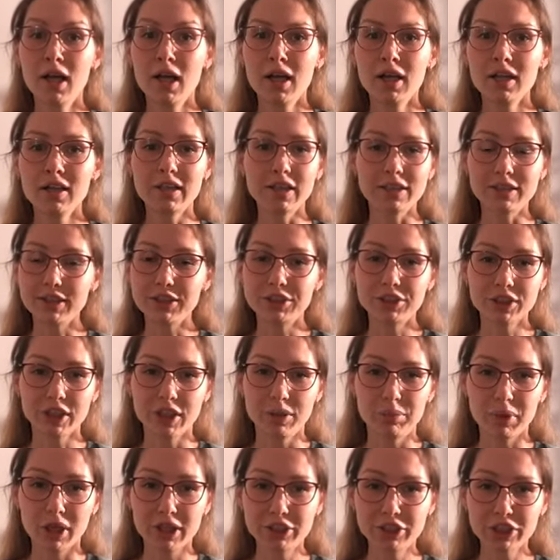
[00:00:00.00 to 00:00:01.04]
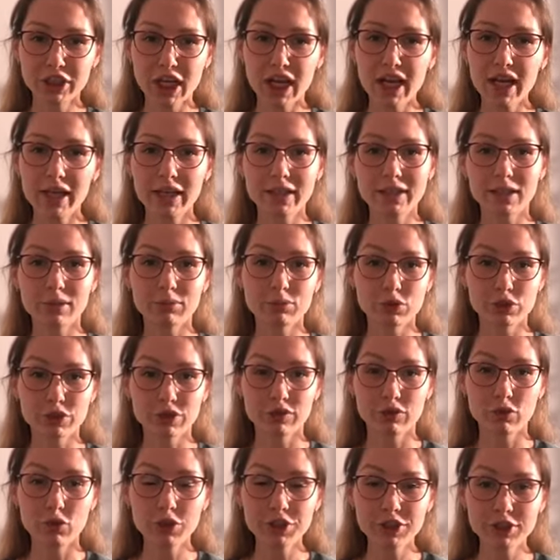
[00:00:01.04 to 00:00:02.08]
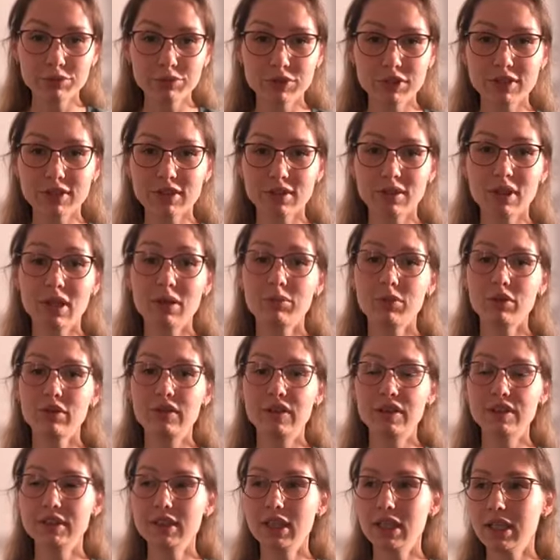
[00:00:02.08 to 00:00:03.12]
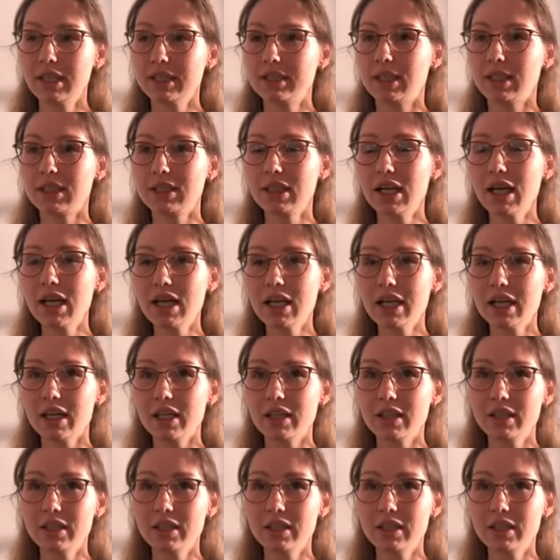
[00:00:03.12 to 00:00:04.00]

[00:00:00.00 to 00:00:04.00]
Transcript: критически большая, там уже 80, там мы видели и так далее.